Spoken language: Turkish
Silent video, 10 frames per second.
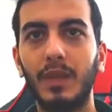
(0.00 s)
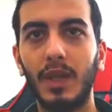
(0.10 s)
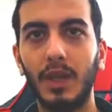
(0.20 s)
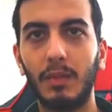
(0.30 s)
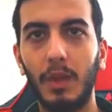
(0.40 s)

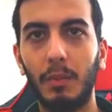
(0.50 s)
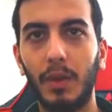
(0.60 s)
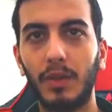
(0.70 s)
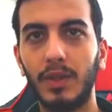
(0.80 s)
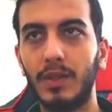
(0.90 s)
Kendi
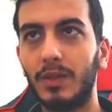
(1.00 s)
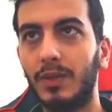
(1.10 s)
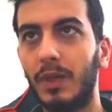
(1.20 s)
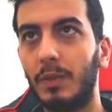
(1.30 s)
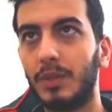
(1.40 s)
manpower da
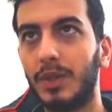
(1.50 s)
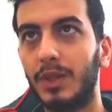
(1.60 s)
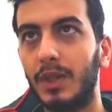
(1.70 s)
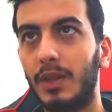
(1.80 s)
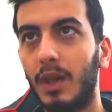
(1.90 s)
sıfırlanmıştır
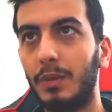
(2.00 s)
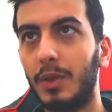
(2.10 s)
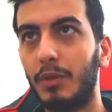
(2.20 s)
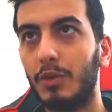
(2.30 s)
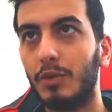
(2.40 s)
diye tahmin
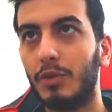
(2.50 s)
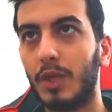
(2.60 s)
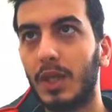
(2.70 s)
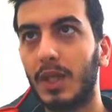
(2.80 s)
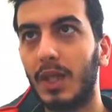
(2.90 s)
ediyorum. Çünkü
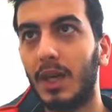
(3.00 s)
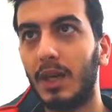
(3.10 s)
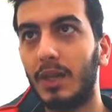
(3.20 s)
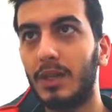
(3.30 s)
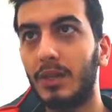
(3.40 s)
kendileri
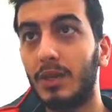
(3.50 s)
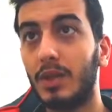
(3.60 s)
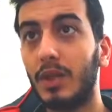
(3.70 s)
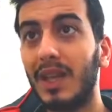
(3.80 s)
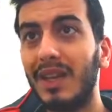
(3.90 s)
anik
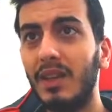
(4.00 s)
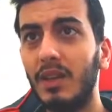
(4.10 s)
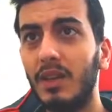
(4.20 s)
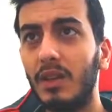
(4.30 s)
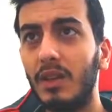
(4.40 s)
seviyesinde. Ne?
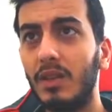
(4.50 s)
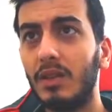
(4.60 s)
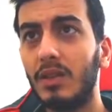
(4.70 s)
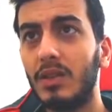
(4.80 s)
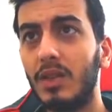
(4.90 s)

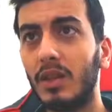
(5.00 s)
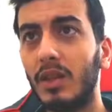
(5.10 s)
Nasıl?